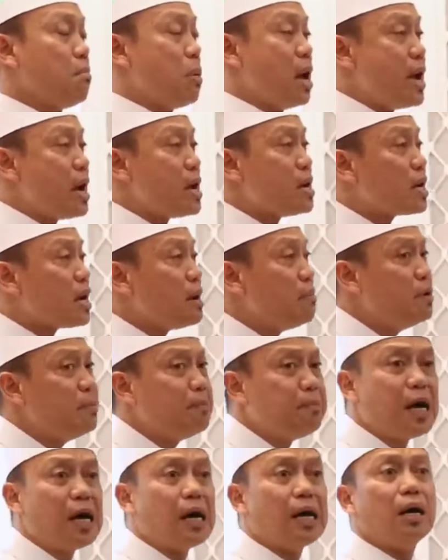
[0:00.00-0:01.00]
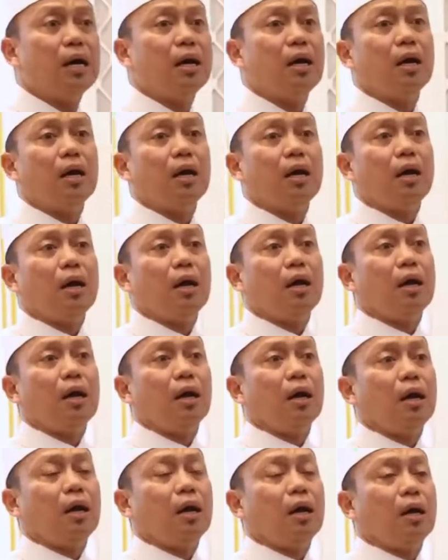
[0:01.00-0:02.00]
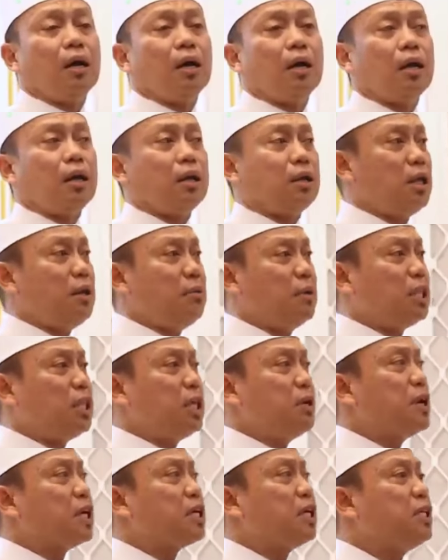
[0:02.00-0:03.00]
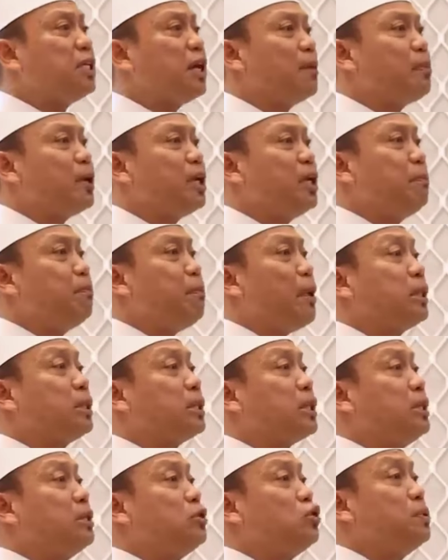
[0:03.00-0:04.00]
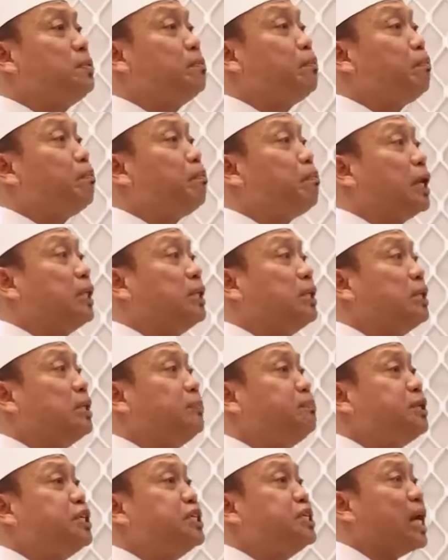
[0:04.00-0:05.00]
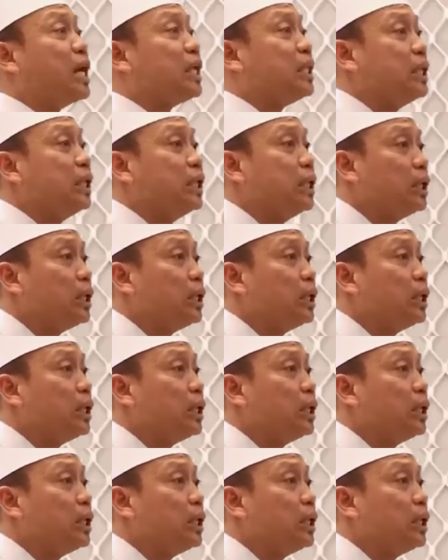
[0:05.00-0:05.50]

Bayang kami Pak, tiba-tiba kita pergi panti panti pijat.